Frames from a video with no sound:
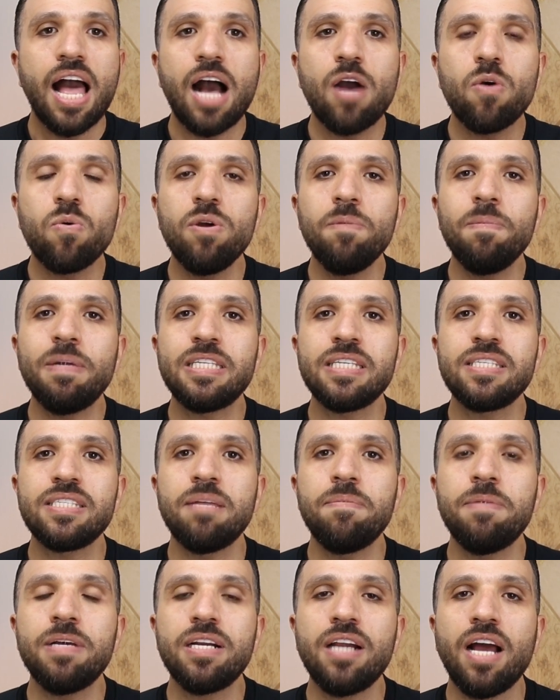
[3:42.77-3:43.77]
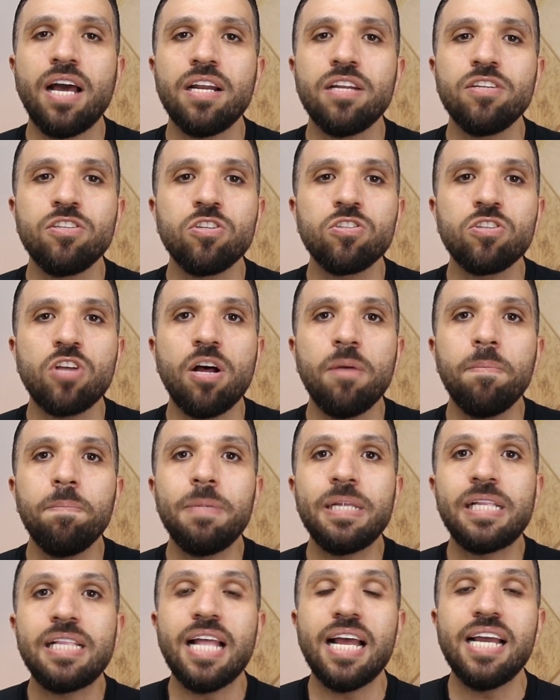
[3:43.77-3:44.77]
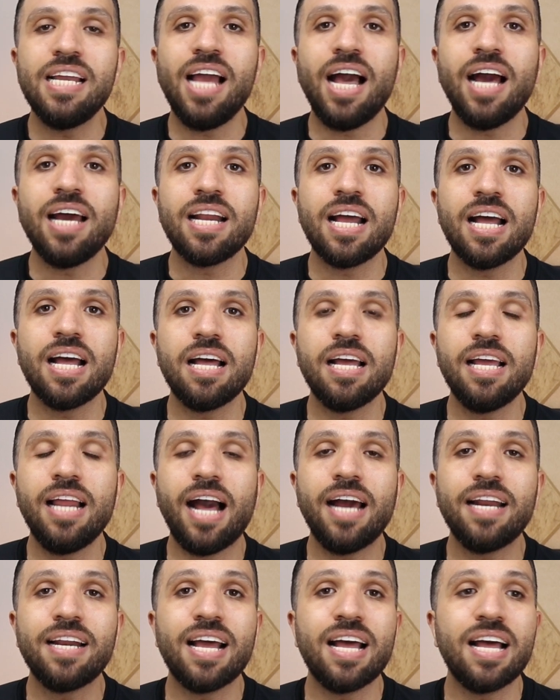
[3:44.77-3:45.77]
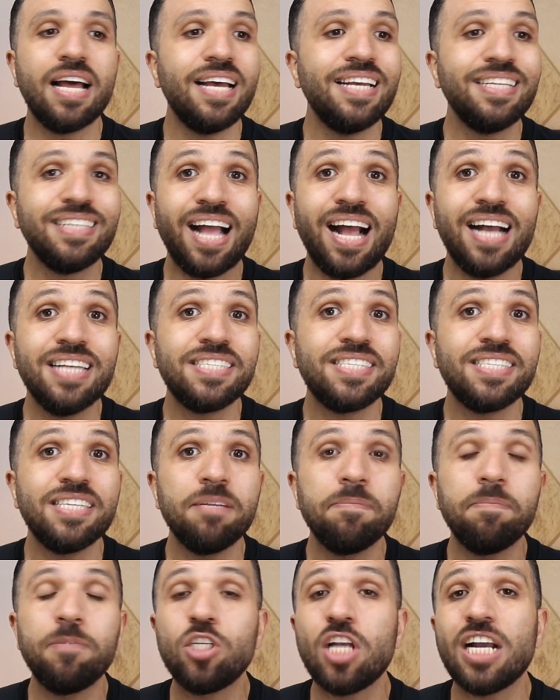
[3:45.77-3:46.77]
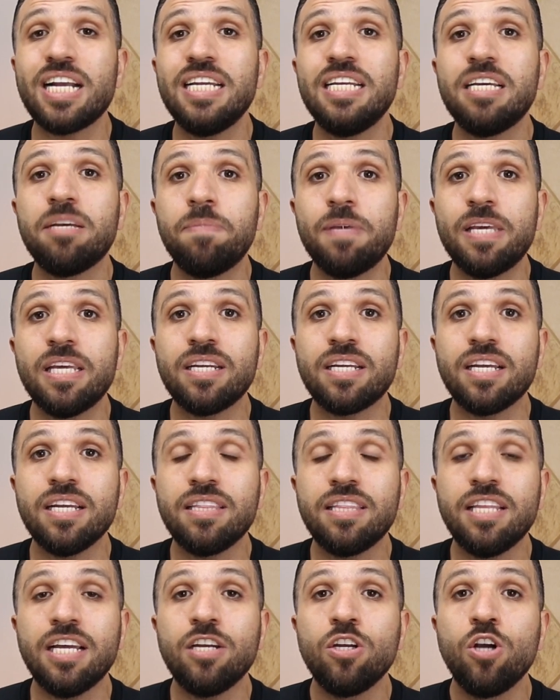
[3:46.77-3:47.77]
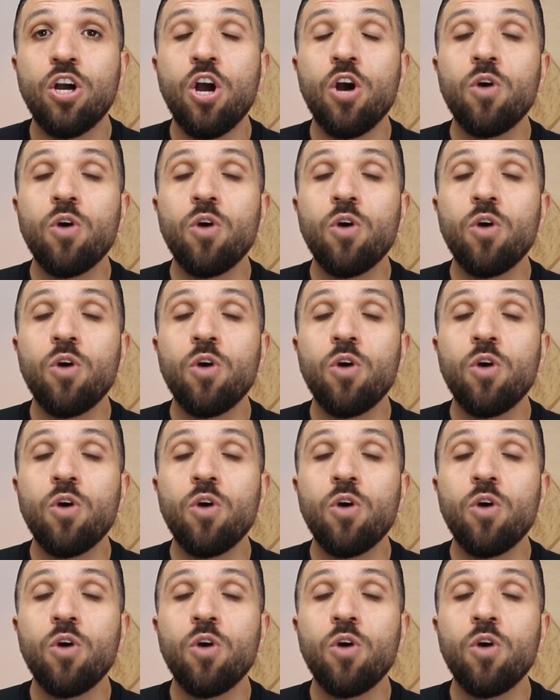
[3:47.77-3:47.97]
اول ما تستمر على النظام بتلاقي حرقها حرقها اتحسن بشكل كبير جدا